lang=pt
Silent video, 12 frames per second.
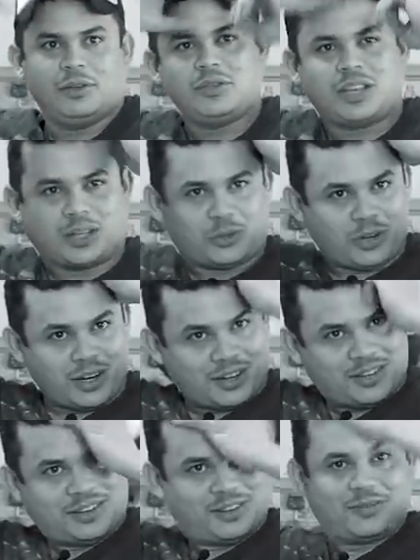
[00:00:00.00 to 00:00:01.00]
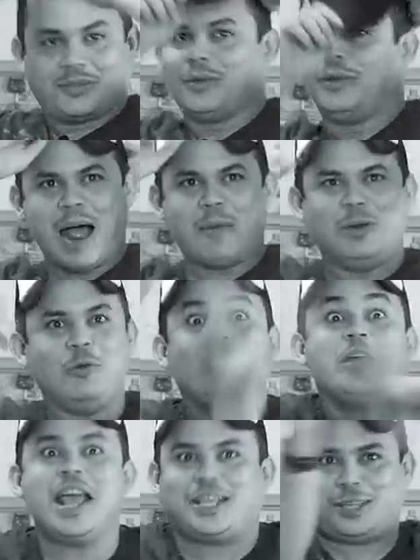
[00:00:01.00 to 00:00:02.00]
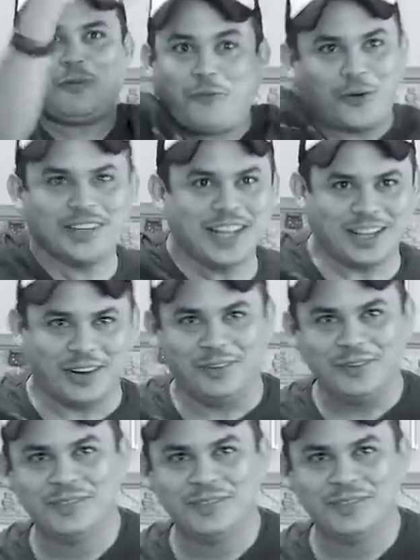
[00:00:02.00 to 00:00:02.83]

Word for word: Vanusa é cantora? Ah, mas eu não conheço, você foda então.